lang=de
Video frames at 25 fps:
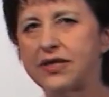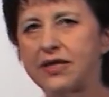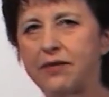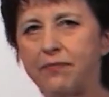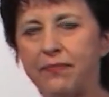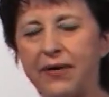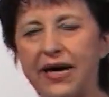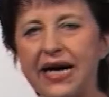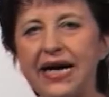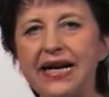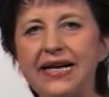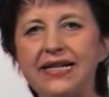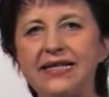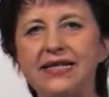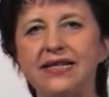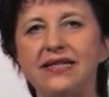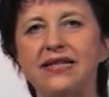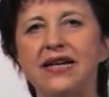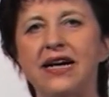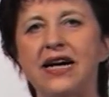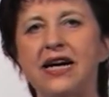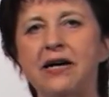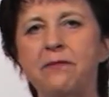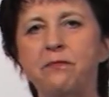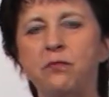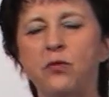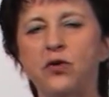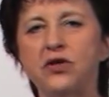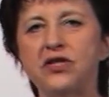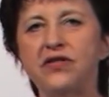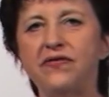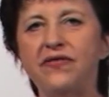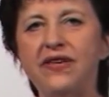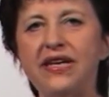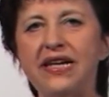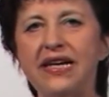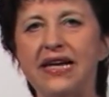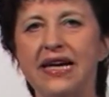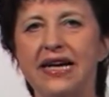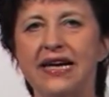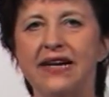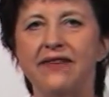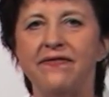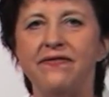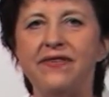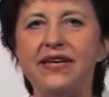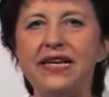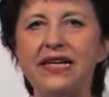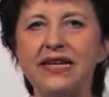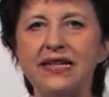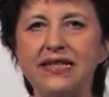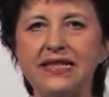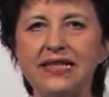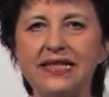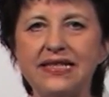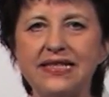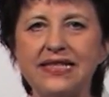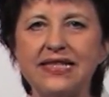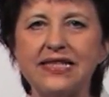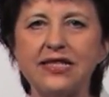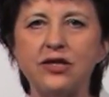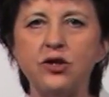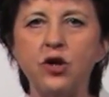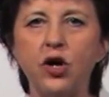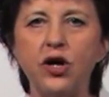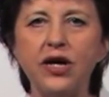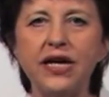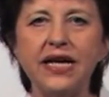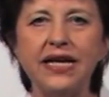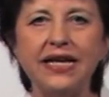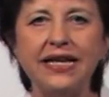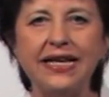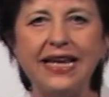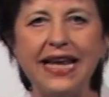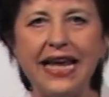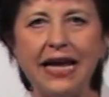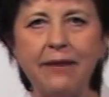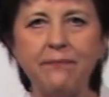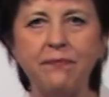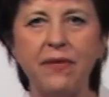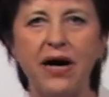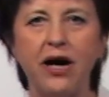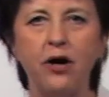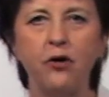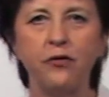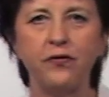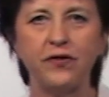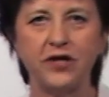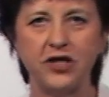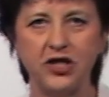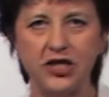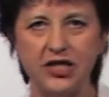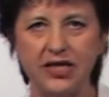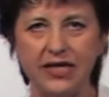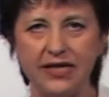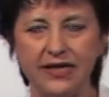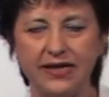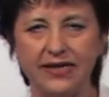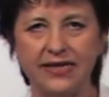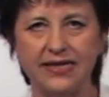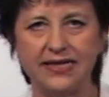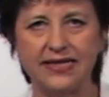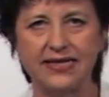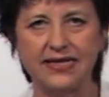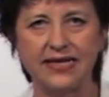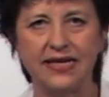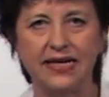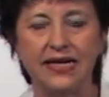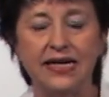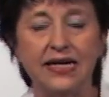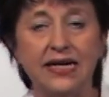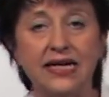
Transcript: ausgebreitet haben und wie wieder dieses neue Leben aufgestiegen ist.